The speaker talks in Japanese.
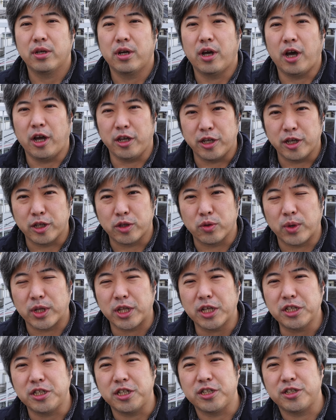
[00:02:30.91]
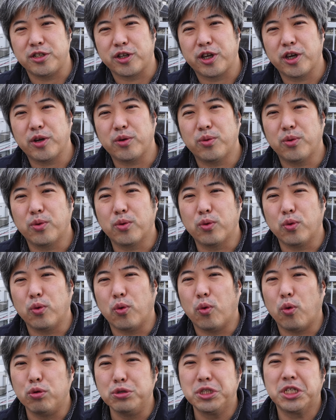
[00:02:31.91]
はいえっと私ですね結構こ
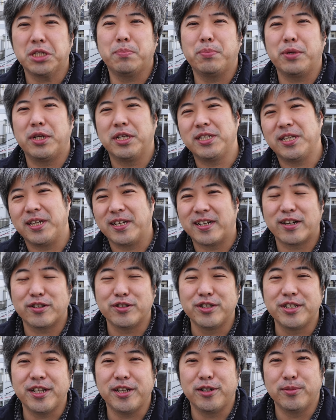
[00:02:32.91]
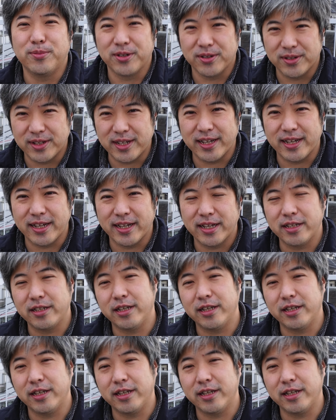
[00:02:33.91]
う大雑把な性格しているもので